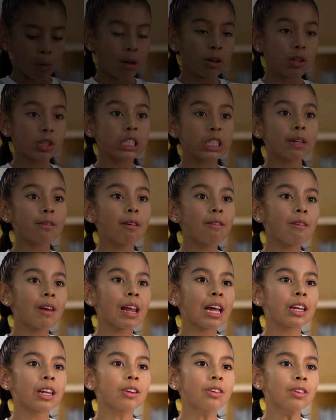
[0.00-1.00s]
Cuando estaba
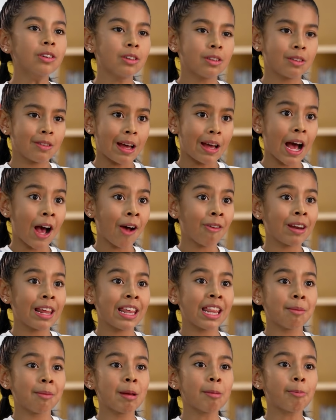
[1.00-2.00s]
hablando,
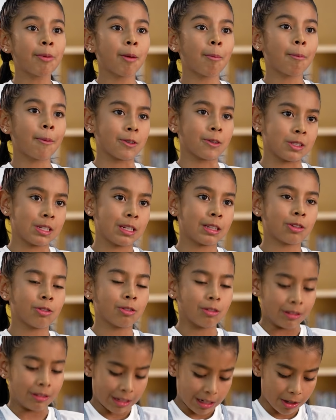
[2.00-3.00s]
hablé de mi propósito,
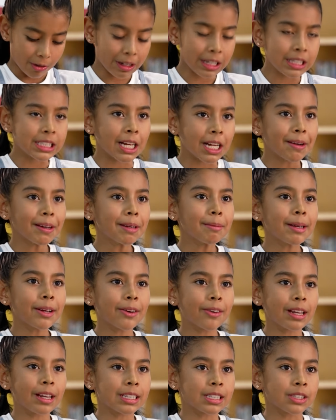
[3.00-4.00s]
de lo que estaba en mi
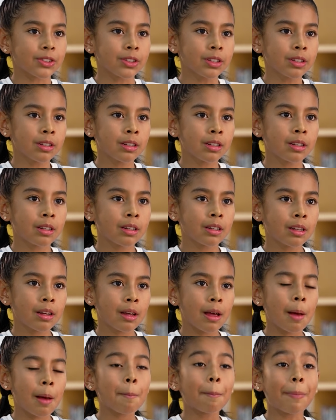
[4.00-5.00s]
corazón
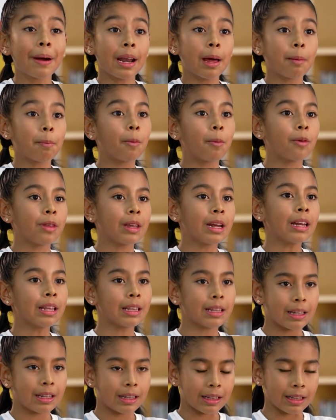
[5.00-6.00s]
para poder
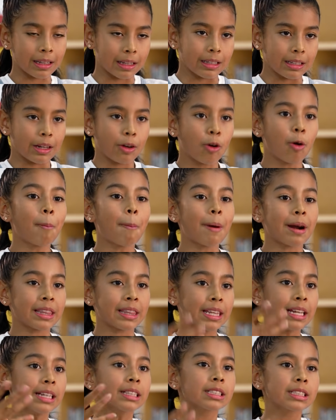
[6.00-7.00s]

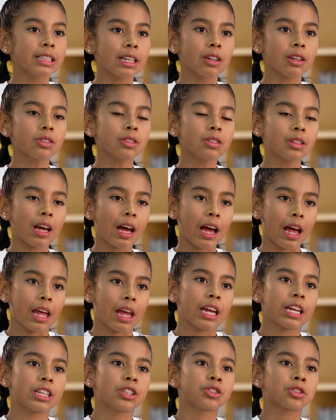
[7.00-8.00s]
compartírselos
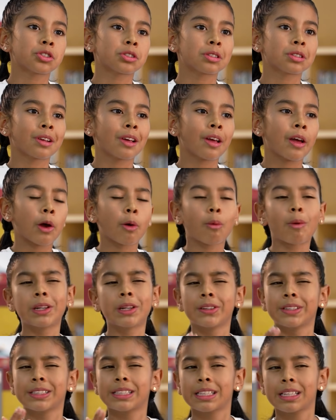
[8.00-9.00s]
a ellos.
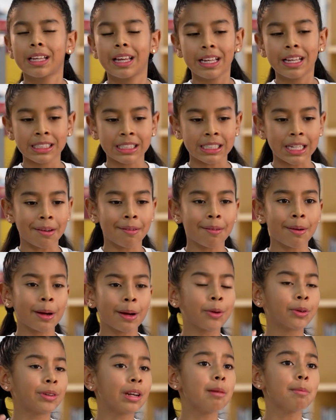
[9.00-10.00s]
Cuando yo estaba
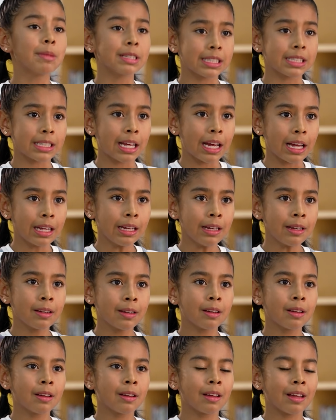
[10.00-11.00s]
con el mensaje,
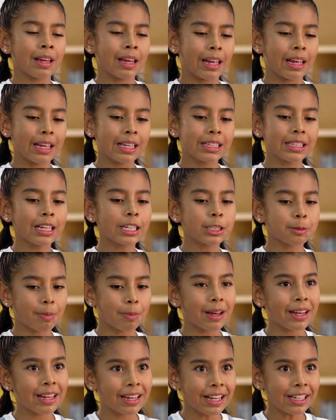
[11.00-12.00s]
hice las
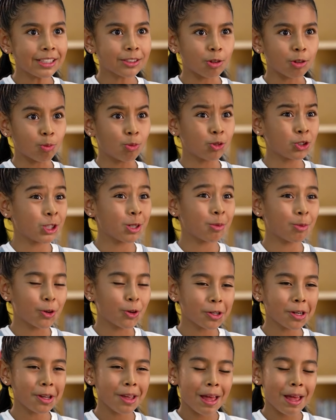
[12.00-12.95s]
páginas con mucho amor